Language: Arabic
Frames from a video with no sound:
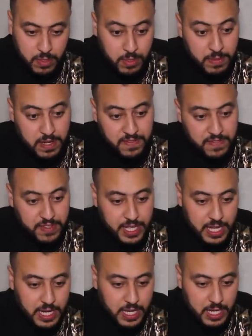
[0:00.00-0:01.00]
والملف
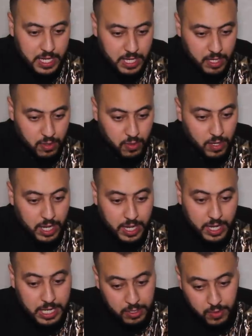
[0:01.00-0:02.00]
ديالي اللي هو
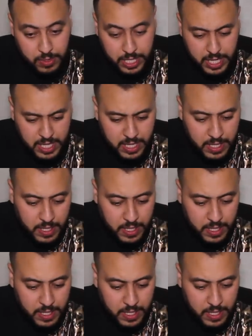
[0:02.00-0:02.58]
قانوني